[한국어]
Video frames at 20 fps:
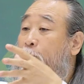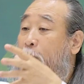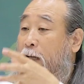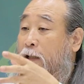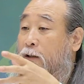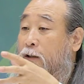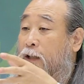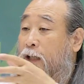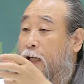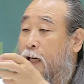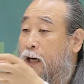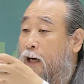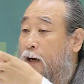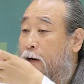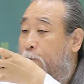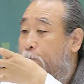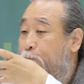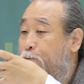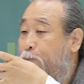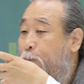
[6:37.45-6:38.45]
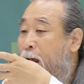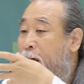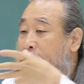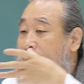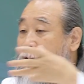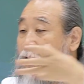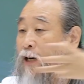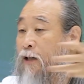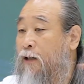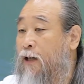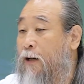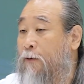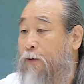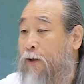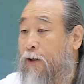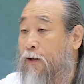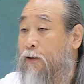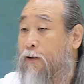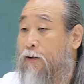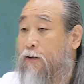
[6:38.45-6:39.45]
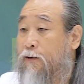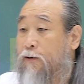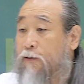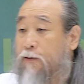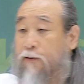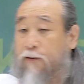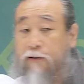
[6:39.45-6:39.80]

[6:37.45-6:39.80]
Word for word: 받으니까 팽창을 해버린 거죠.